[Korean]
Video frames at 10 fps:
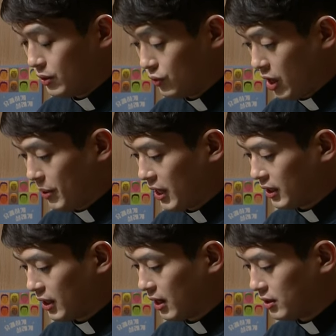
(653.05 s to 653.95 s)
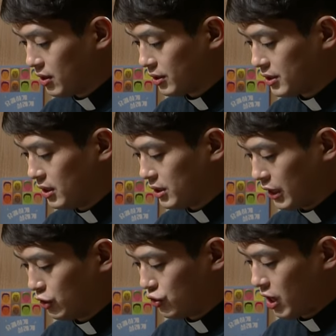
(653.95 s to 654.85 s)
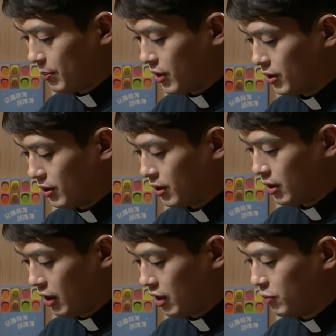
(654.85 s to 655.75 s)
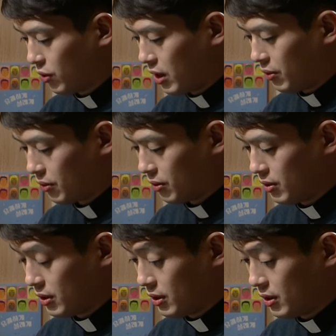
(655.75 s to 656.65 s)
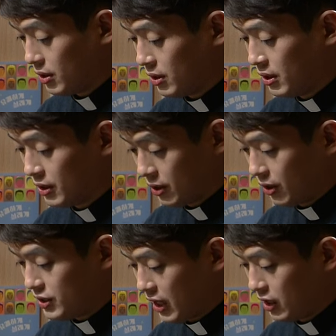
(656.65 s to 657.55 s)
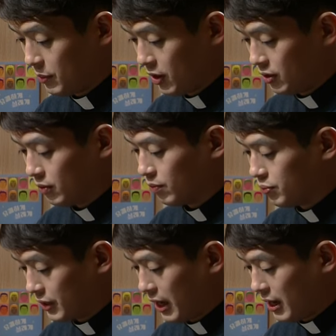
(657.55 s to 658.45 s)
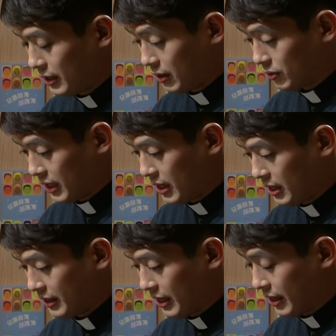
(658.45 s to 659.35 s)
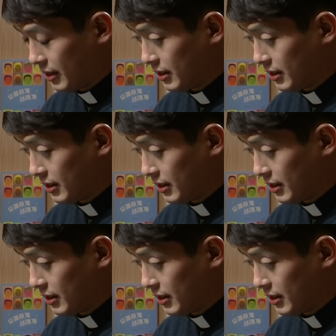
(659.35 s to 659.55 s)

눈앞에 나타난 그것을 쟁취하면 행복하고 그렇지 않으면 불행하다고 생각한다.